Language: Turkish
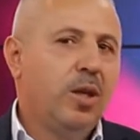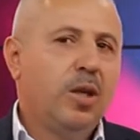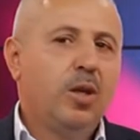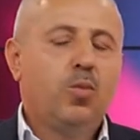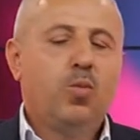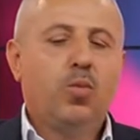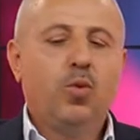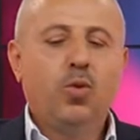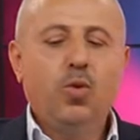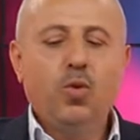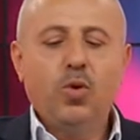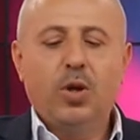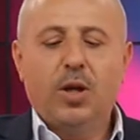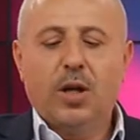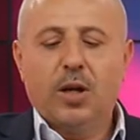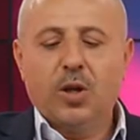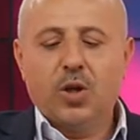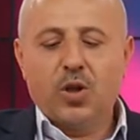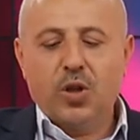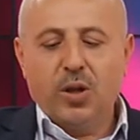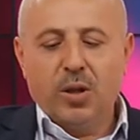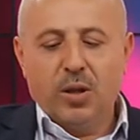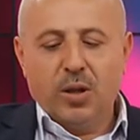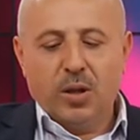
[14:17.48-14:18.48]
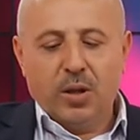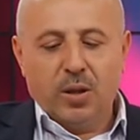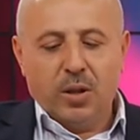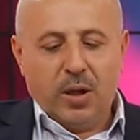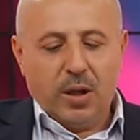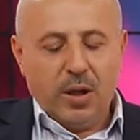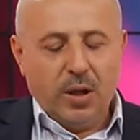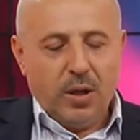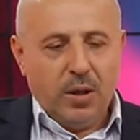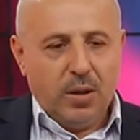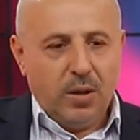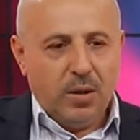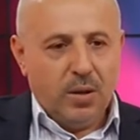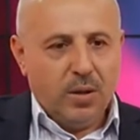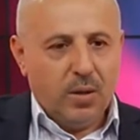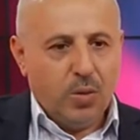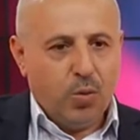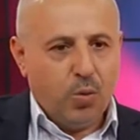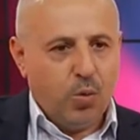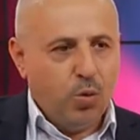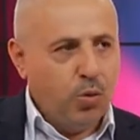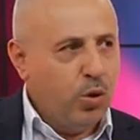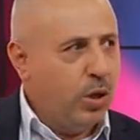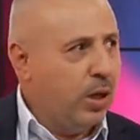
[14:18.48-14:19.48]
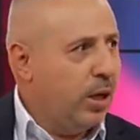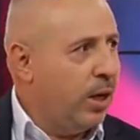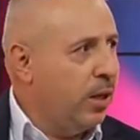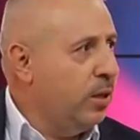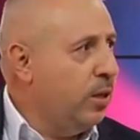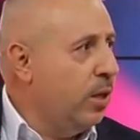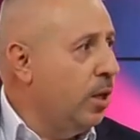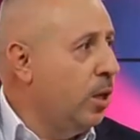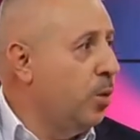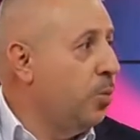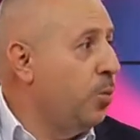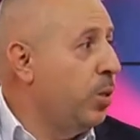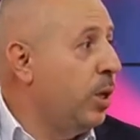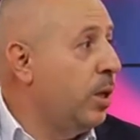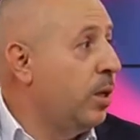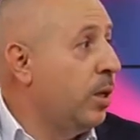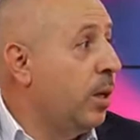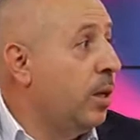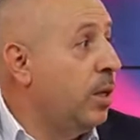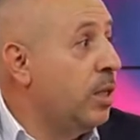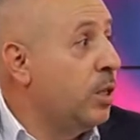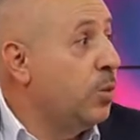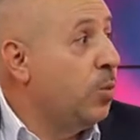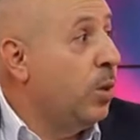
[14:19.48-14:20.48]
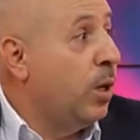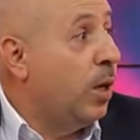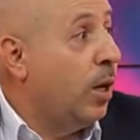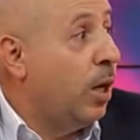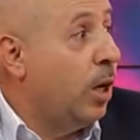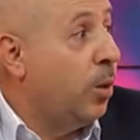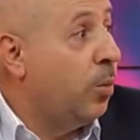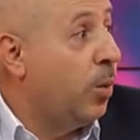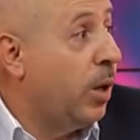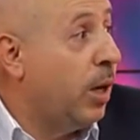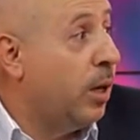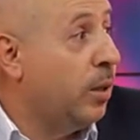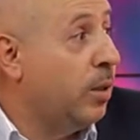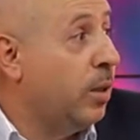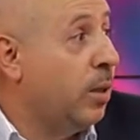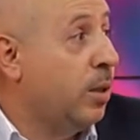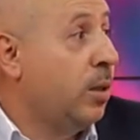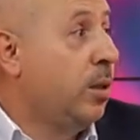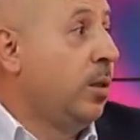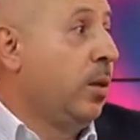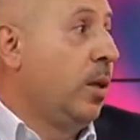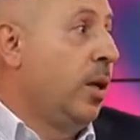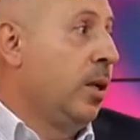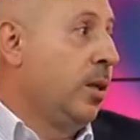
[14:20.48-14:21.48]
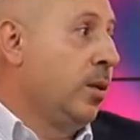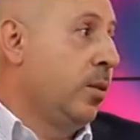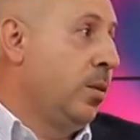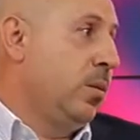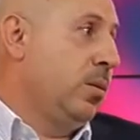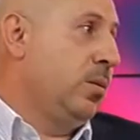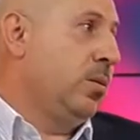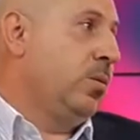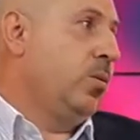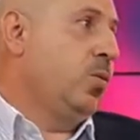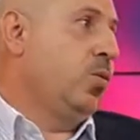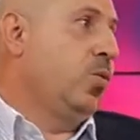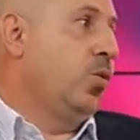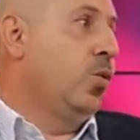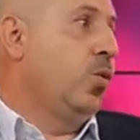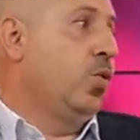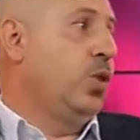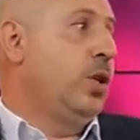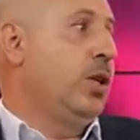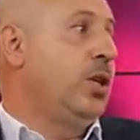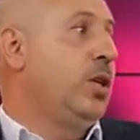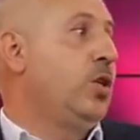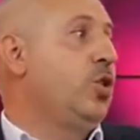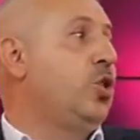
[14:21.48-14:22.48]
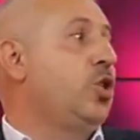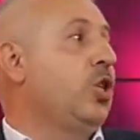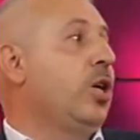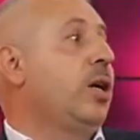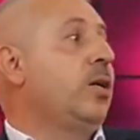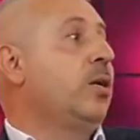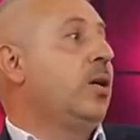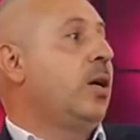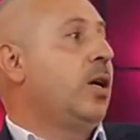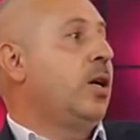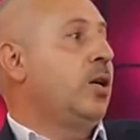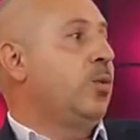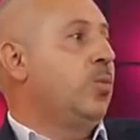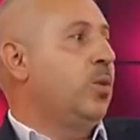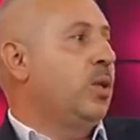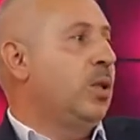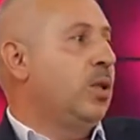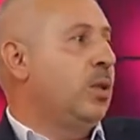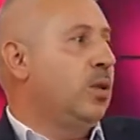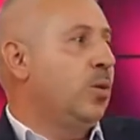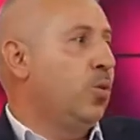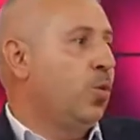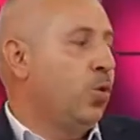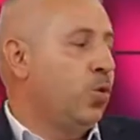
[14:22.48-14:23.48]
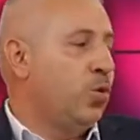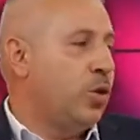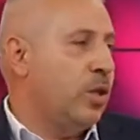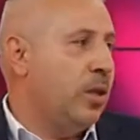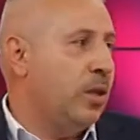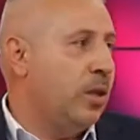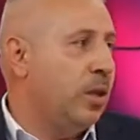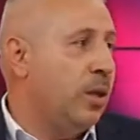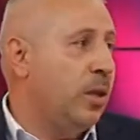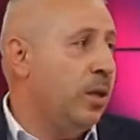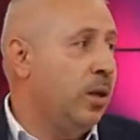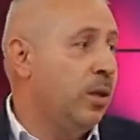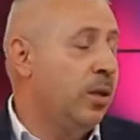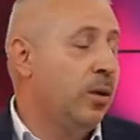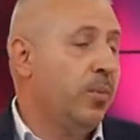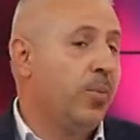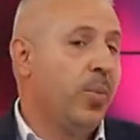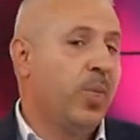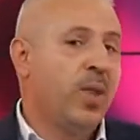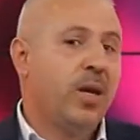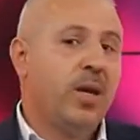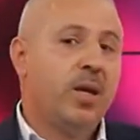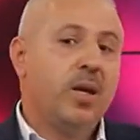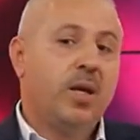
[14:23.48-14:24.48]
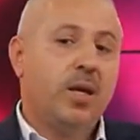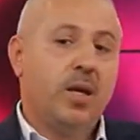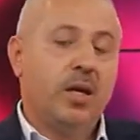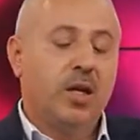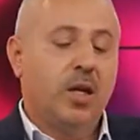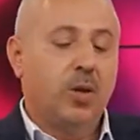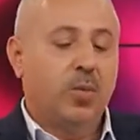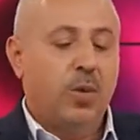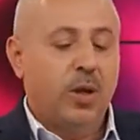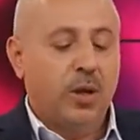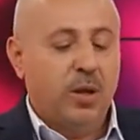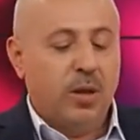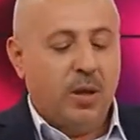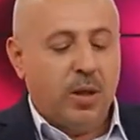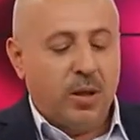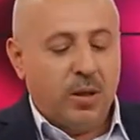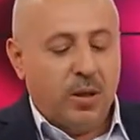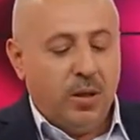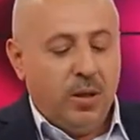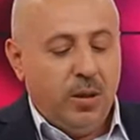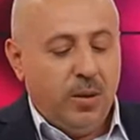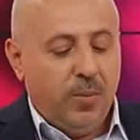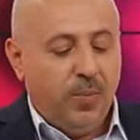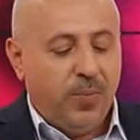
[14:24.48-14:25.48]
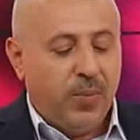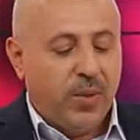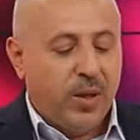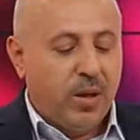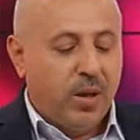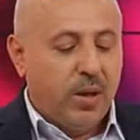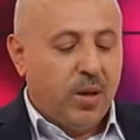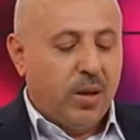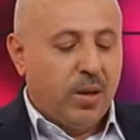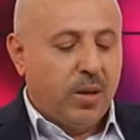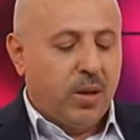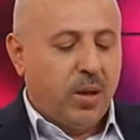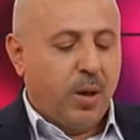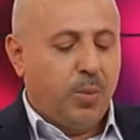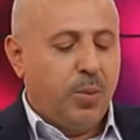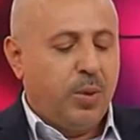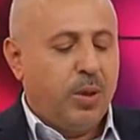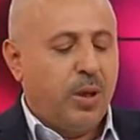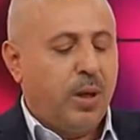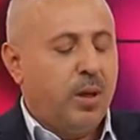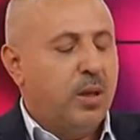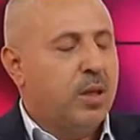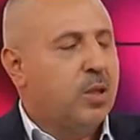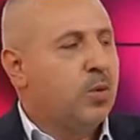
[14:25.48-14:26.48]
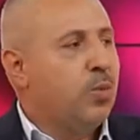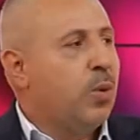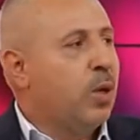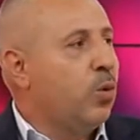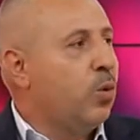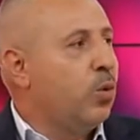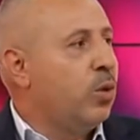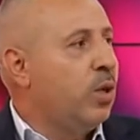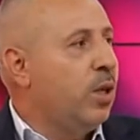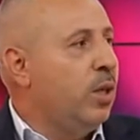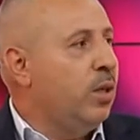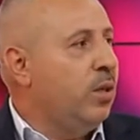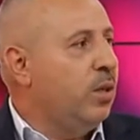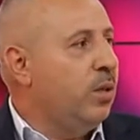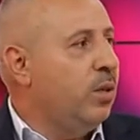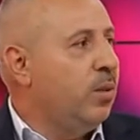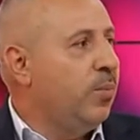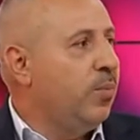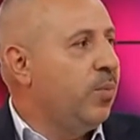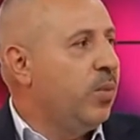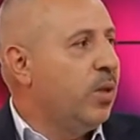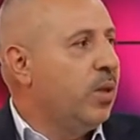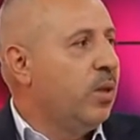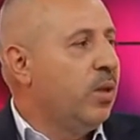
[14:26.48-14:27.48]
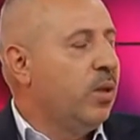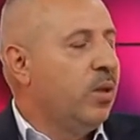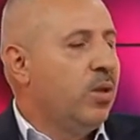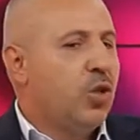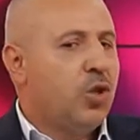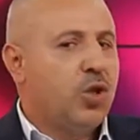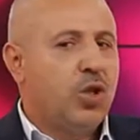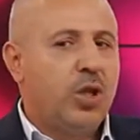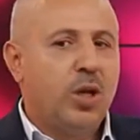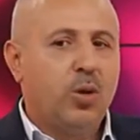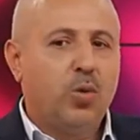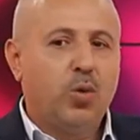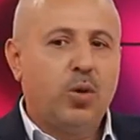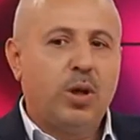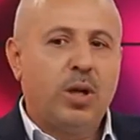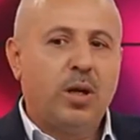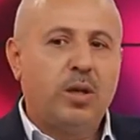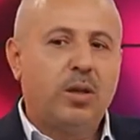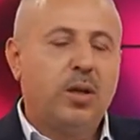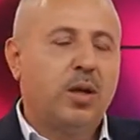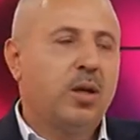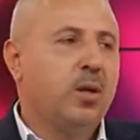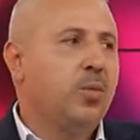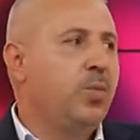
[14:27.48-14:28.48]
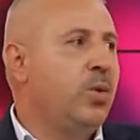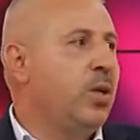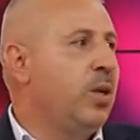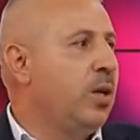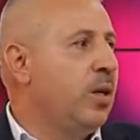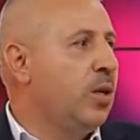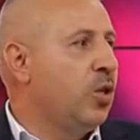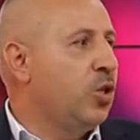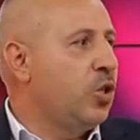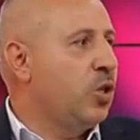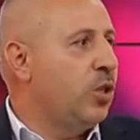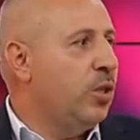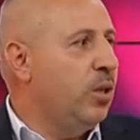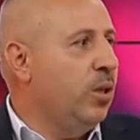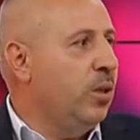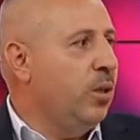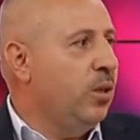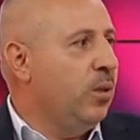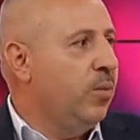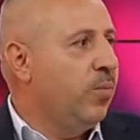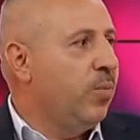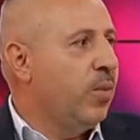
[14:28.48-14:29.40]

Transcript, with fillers: Bunun karşılığında dünyayı emperyalizme amade kılan o iki cihan harbinin özelde egemenleri, kapitalist baronlar, şer odakları birleşti.